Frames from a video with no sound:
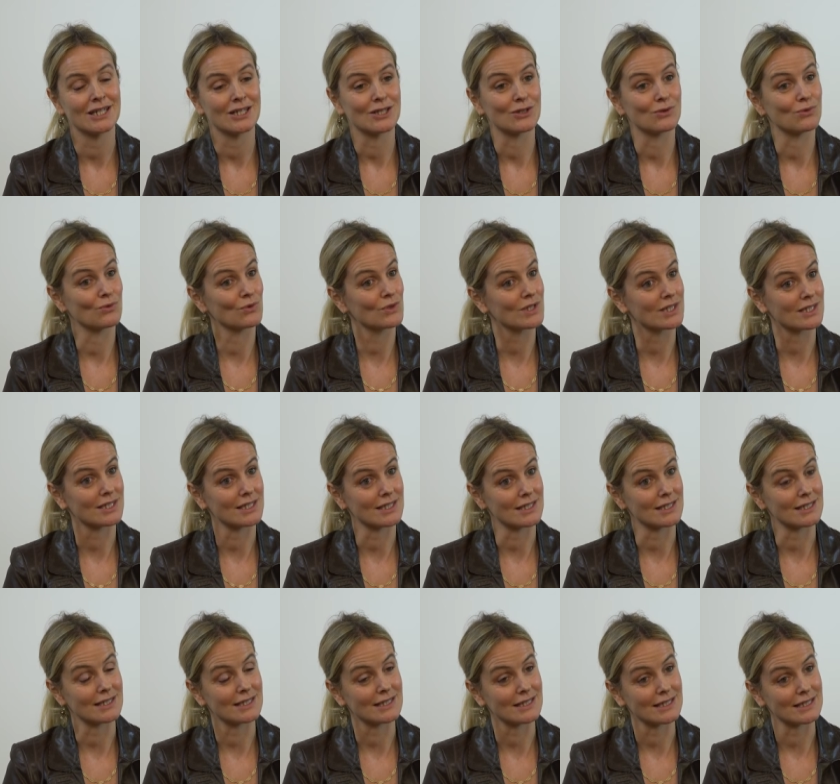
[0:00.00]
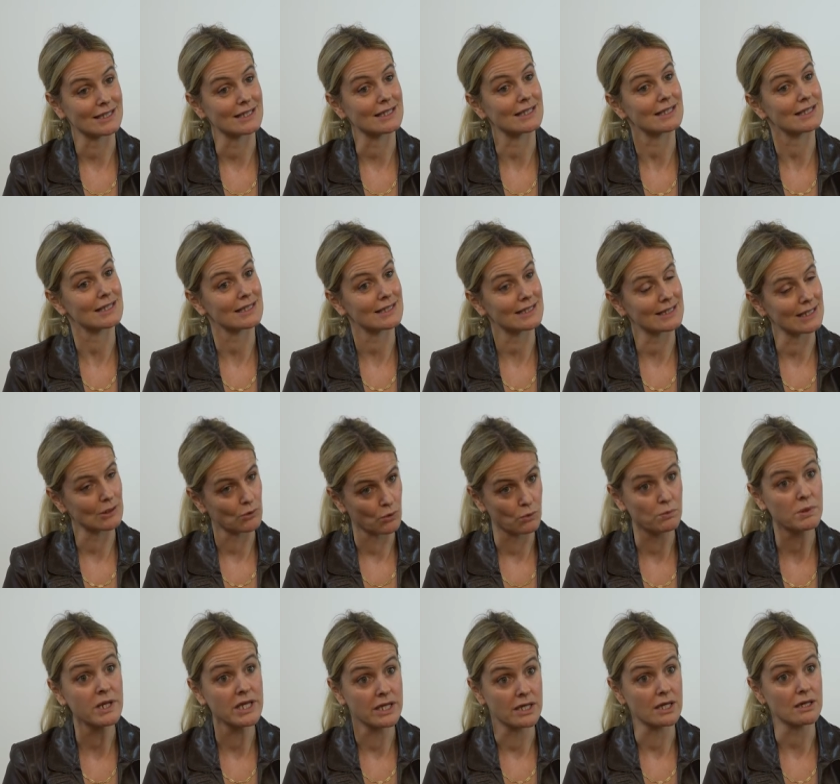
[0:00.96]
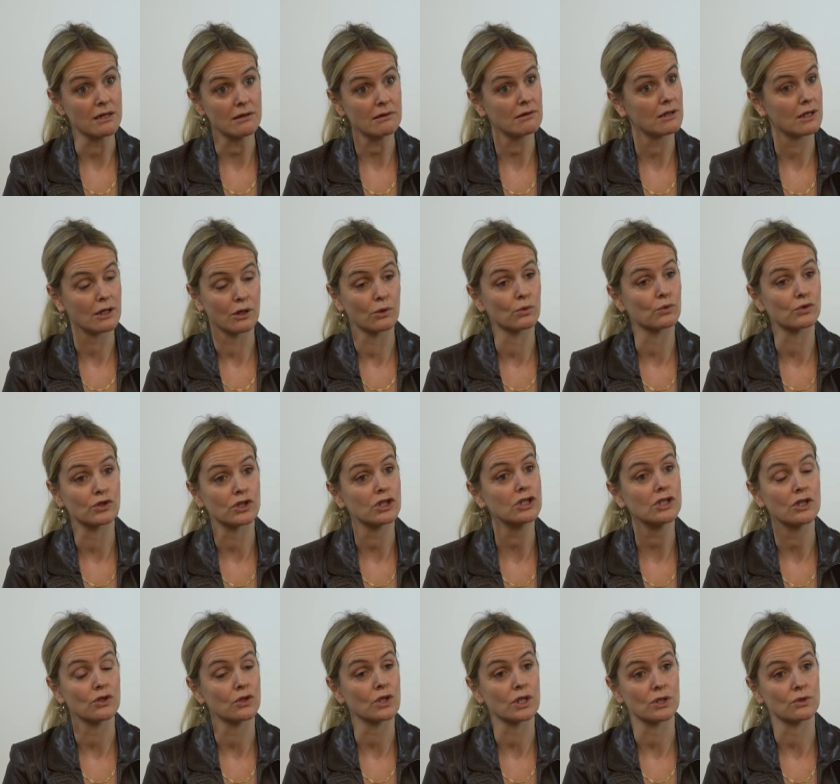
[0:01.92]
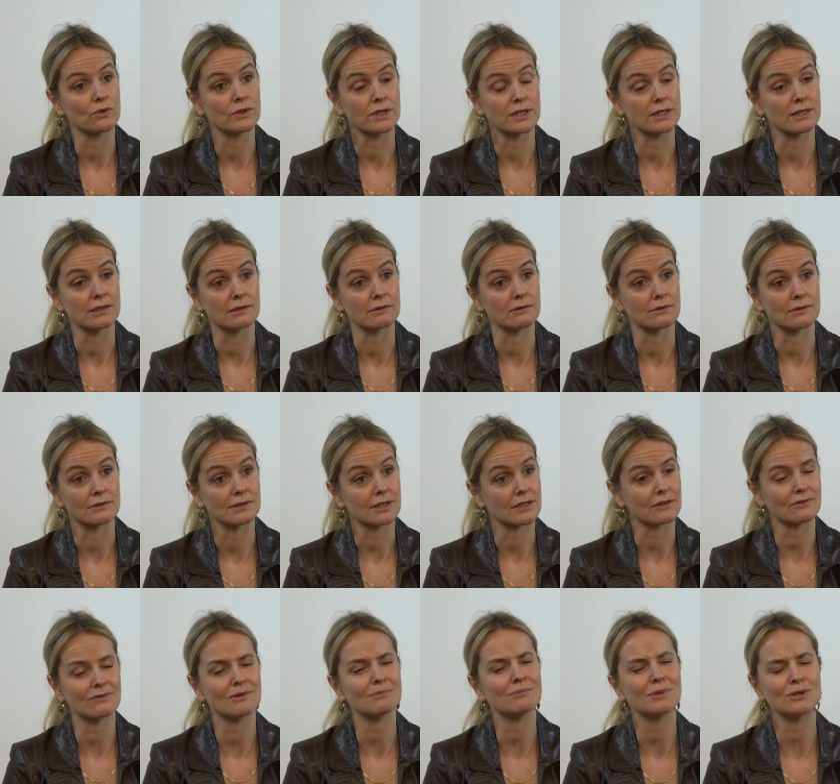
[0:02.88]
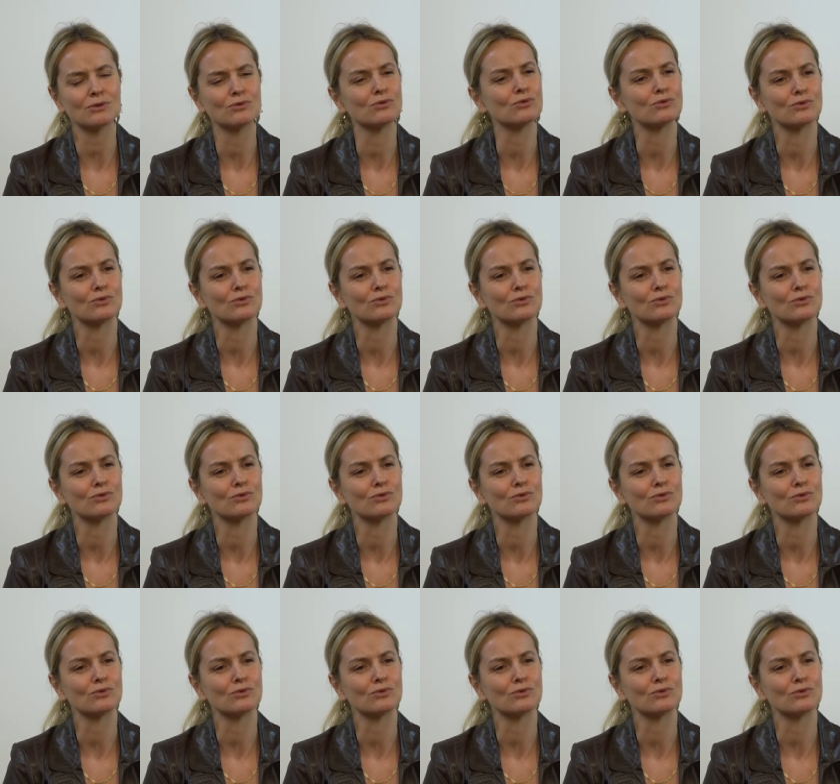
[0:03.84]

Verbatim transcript: Donc c'est compliqué, ils l'ont dit, d'ailleurs ils le disent, euh, ça ne se fait pas du